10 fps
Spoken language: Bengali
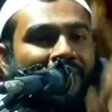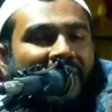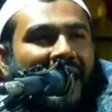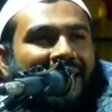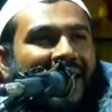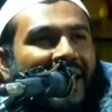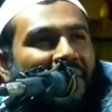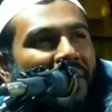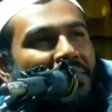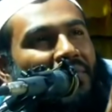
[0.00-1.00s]
ডাক্তার
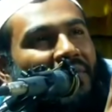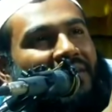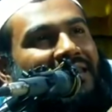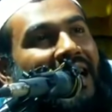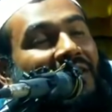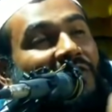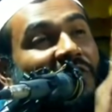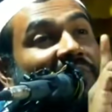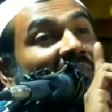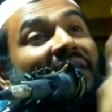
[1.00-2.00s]
বাবু বলছে
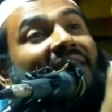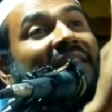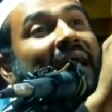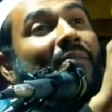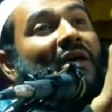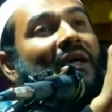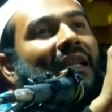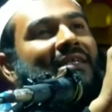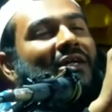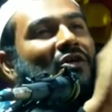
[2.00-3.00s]
একজন বৃদ্ধা
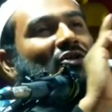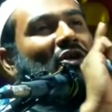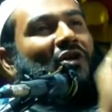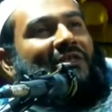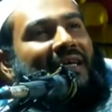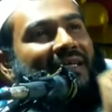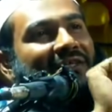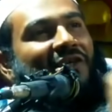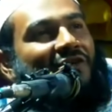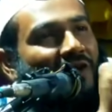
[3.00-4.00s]
মহিলা যেন দরজায়
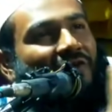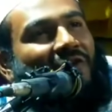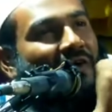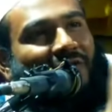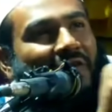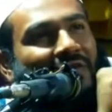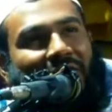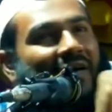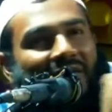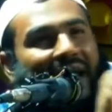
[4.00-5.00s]
এসে ঠক ঠক ঠক
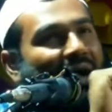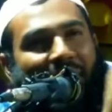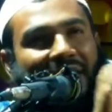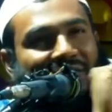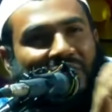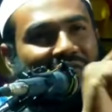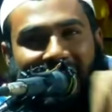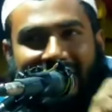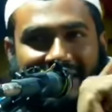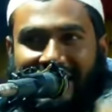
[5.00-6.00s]
ঠক করে আওয়াজ
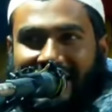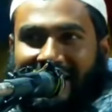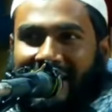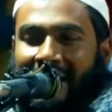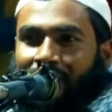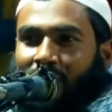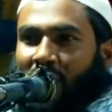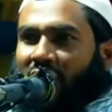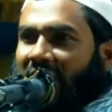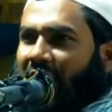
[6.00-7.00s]
করতেছে
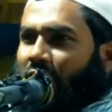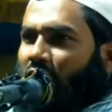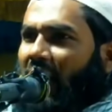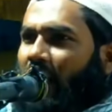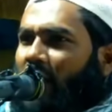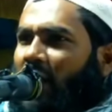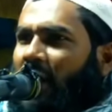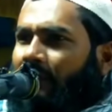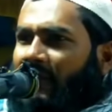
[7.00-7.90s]
দরজার খোলা হলো